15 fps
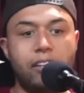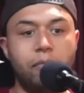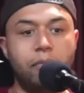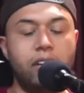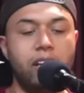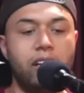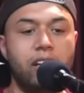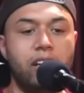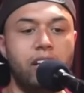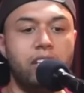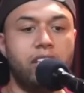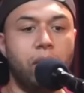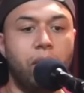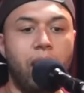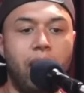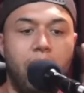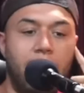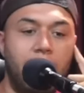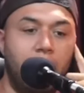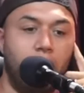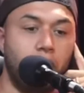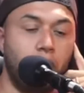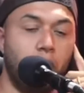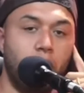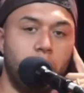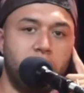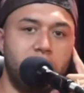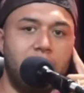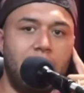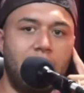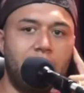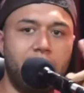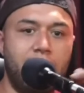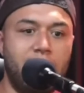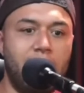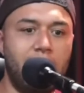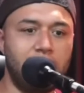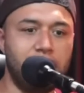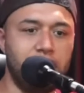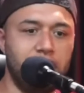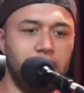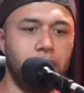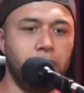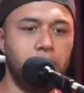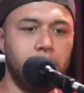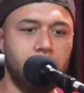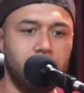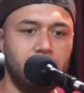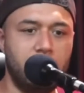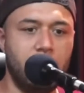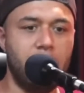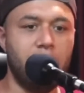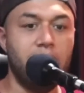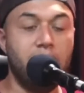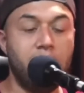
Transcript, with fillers: Sim. Então, a, o corpo dela vai reagindo, né?